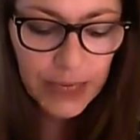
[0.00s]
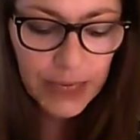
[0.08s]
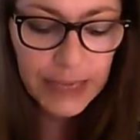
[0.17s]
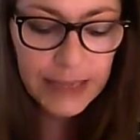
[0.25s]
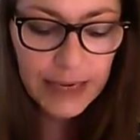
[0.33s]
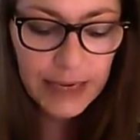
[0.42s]

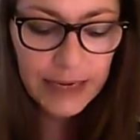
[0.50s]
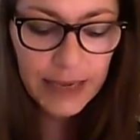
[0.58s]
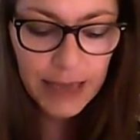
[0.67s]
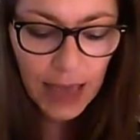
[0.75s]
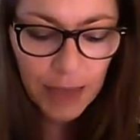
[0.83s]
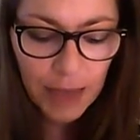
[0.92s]
était
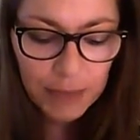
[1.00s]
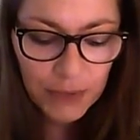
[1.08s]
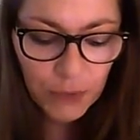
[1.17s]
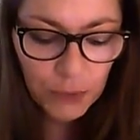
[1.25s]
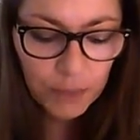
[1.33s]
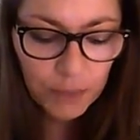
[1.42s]
lié à mes
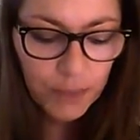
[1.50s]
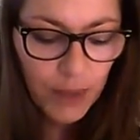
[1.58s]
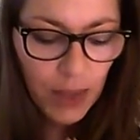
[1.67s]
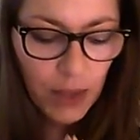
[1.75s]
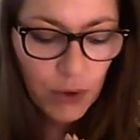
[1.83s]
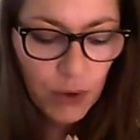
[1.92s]
dons,
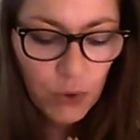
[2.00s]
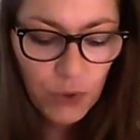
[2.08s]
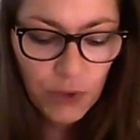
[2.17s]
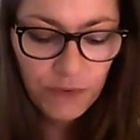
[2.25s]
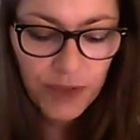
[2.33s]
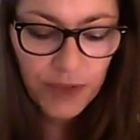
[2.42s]
le
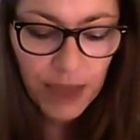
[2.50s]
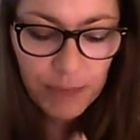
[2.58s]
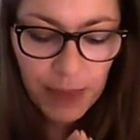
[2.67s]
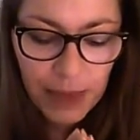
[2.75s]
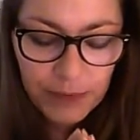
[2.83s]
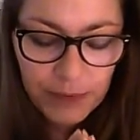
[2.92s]

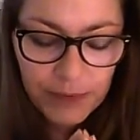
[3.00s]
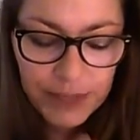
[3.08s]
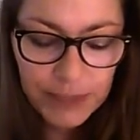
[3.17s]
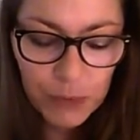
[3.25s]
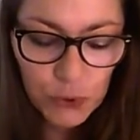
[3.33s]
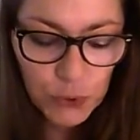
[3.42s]
neuvième à une
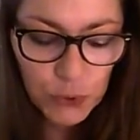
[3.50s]
dimension